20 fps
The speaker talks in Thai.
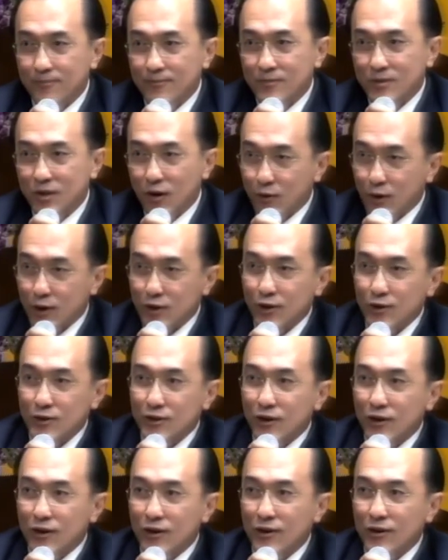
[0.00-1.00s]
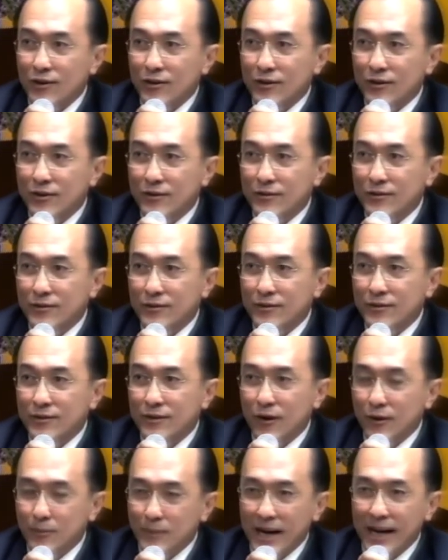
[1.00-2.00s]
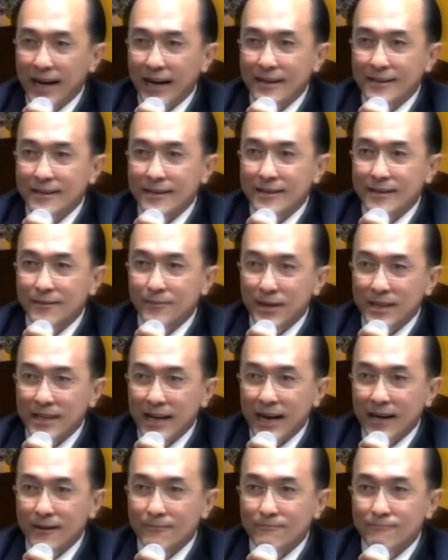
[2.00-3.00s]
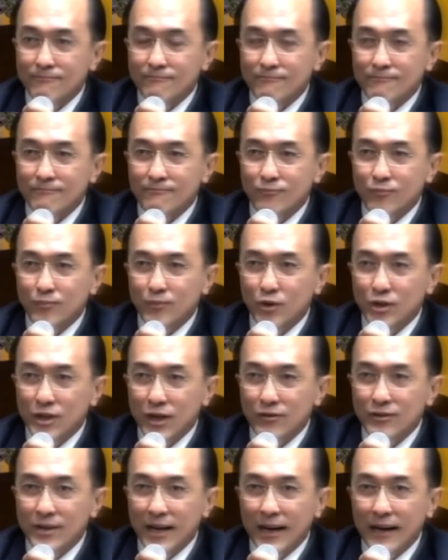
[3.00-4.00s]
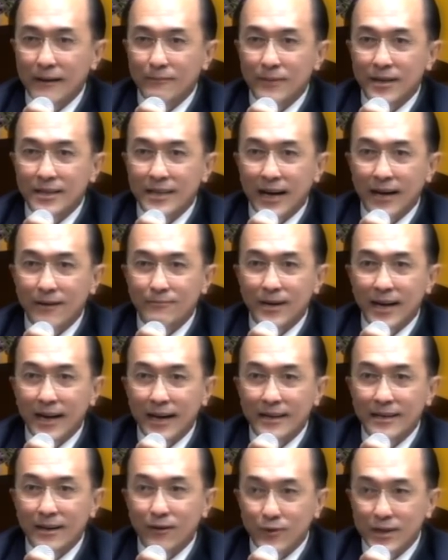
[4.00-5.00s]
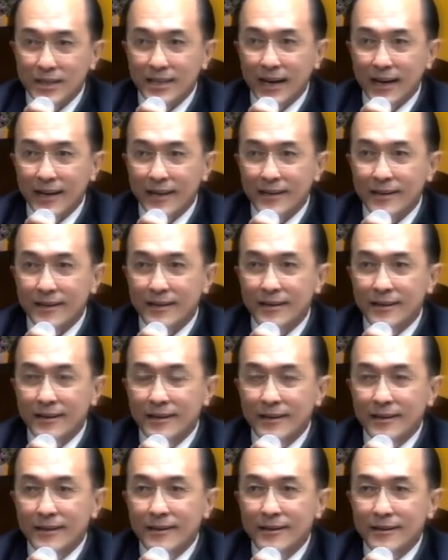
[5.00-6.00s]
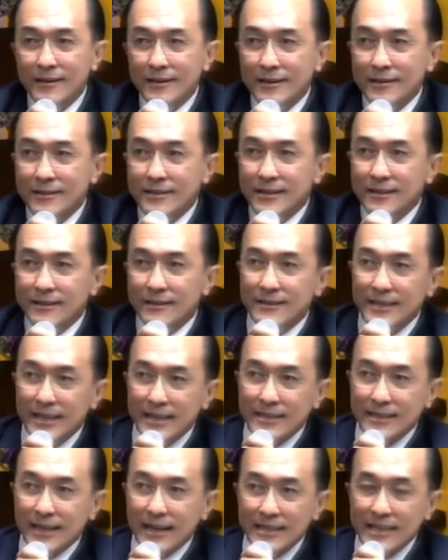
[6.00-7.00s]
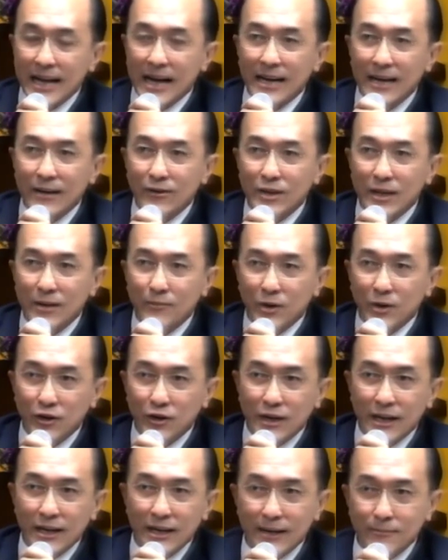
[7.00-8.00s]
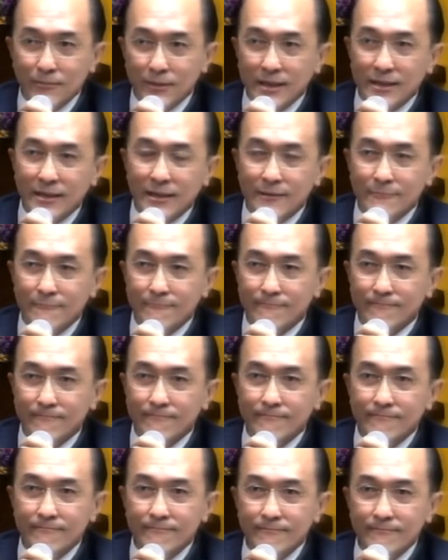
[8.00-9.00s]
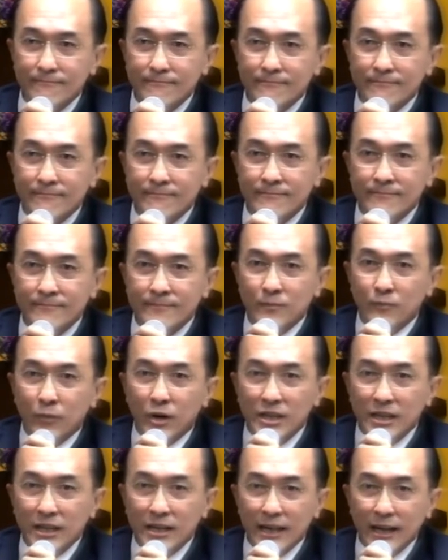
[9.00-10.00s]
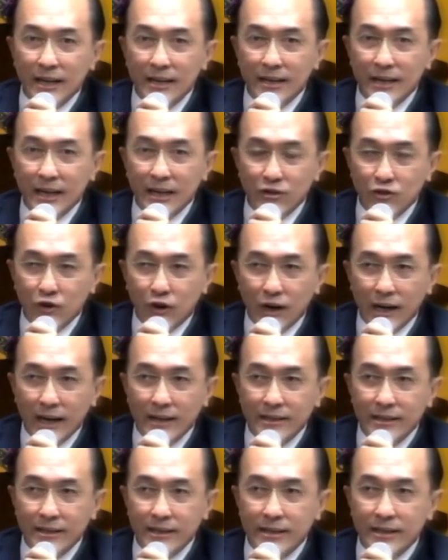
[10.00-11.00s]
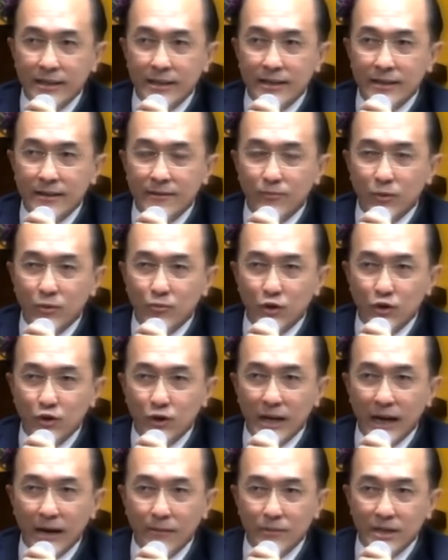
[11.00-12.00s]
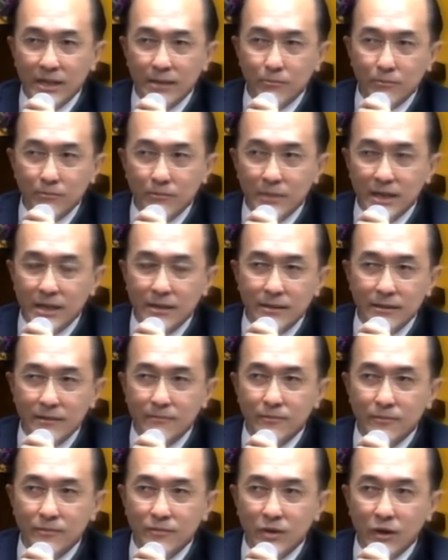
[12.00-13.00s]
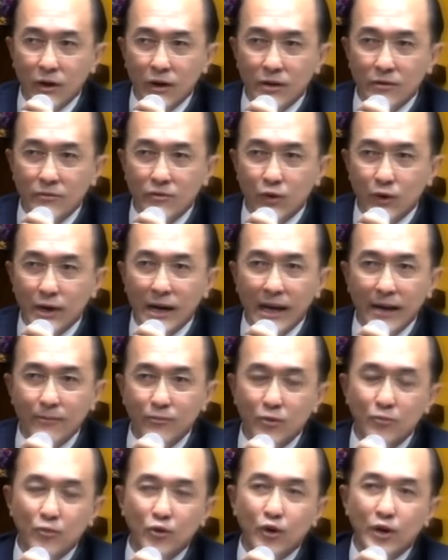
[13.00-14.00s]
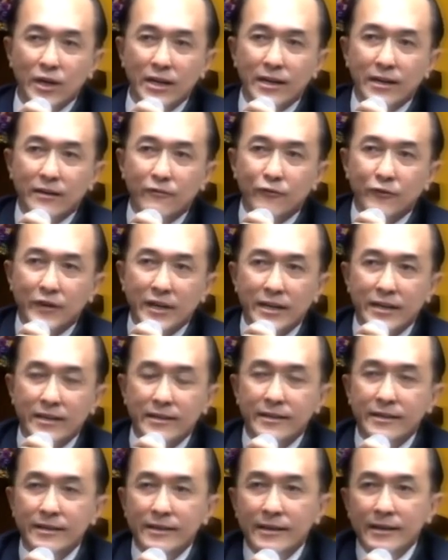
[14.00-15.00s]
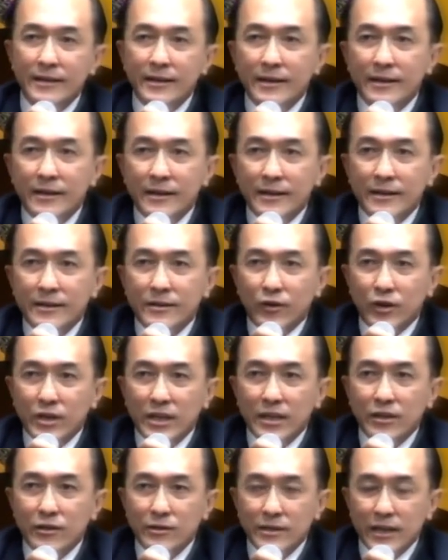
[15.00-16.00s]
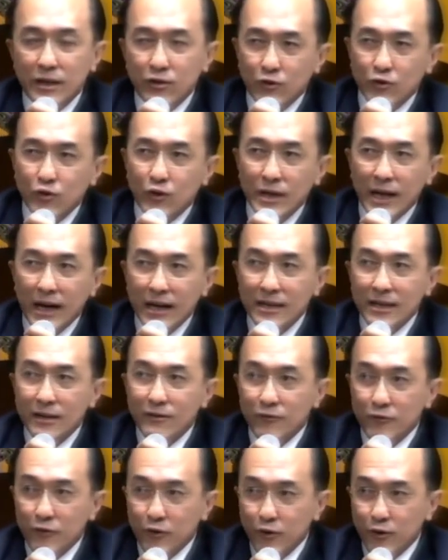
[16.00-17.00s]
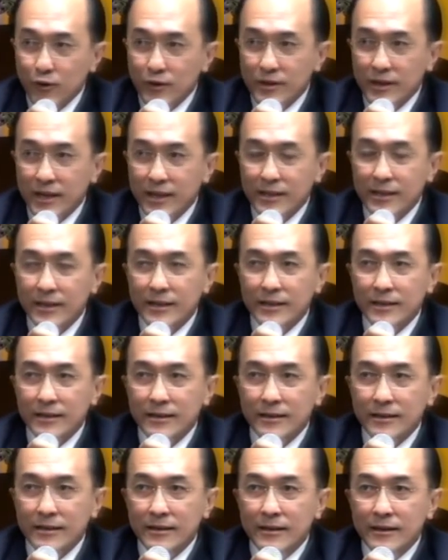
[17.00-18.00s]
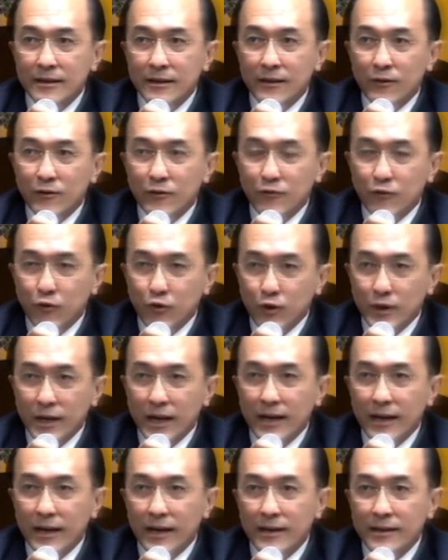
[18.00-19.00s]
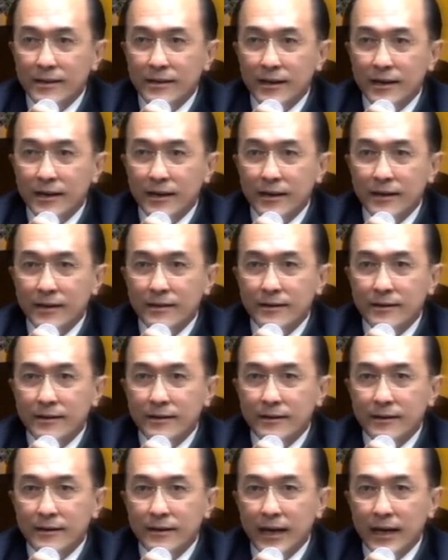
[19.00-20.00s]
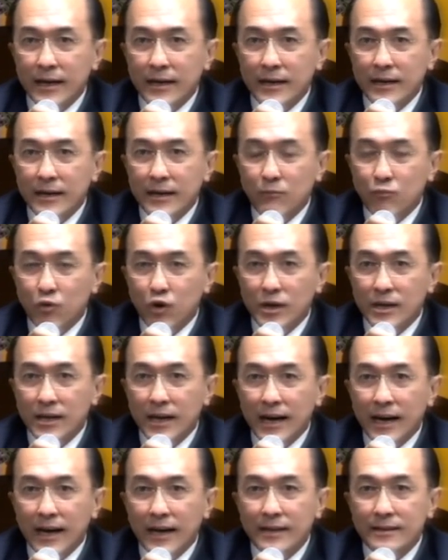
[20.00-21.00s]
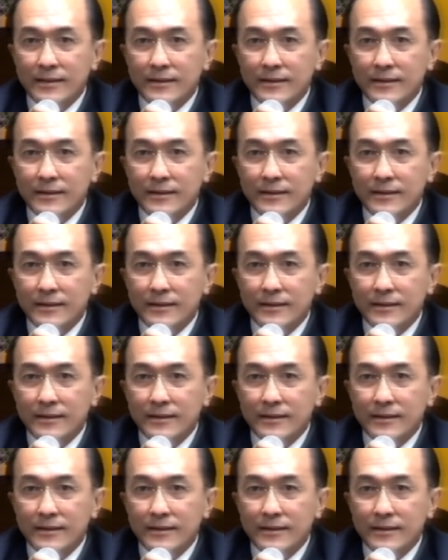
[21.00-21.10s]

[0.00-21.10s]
สวทช ก็มาหาลือมาถามผู้เชี่ยวชาญมาถามหานักวิจัย ซึ่งสิ่งต่างๆ เหล่านี้มัจะขับเคลื่อน เพราะฉะนั้นในสองอันนี้ผมยกตัวอย่างเมื่อตอนช่วงแรกผมคุยเรื่องฟีด ตอนนี้จะยกตัวอย่างเรื่องฟู้ดนิดหนึ่งฟู้ดเองเนี่ยในกระบวนการ